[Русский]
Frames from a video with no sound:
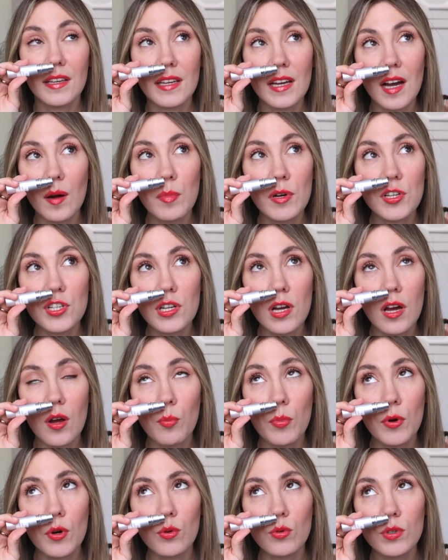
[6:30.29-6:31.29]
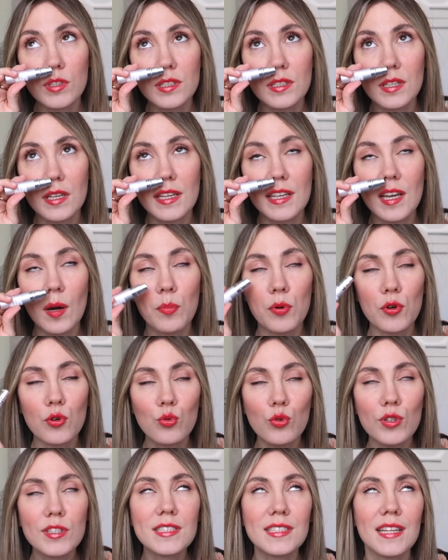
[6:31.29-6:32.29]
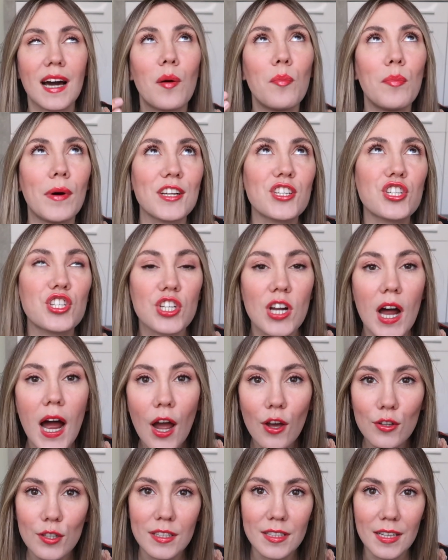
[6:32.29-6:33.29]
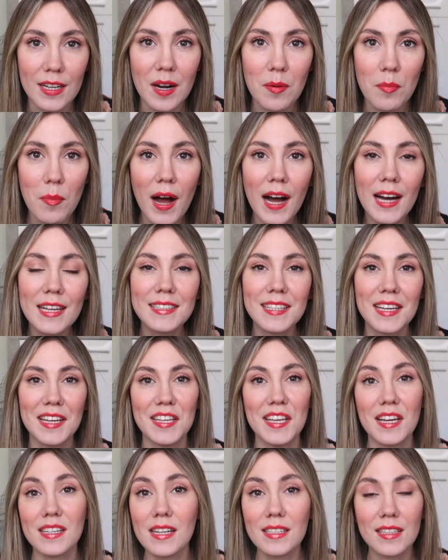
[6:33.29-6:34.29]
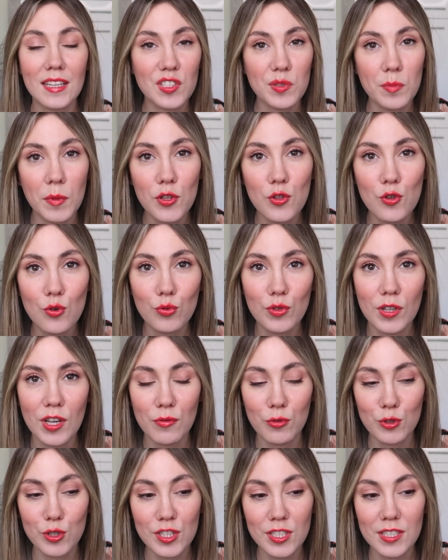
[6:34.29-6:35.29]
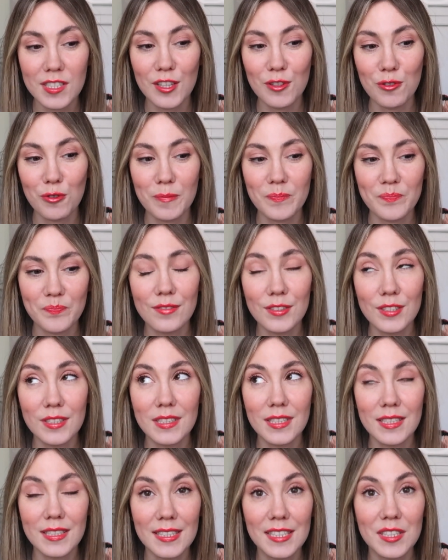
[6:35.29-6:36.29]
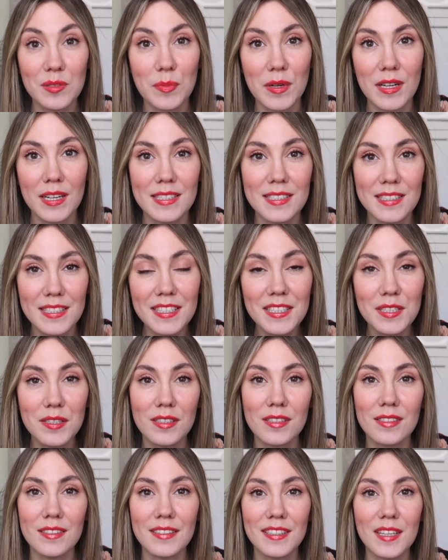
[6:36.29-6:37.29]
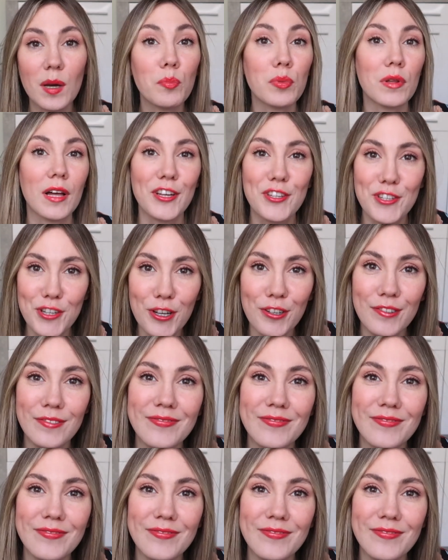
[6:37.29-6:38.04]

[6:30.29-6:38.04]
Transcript: Я обожаю просто, я просто обожаю этот аромат. Я когда смотрю на его цену в интернет-магазине, я плачу.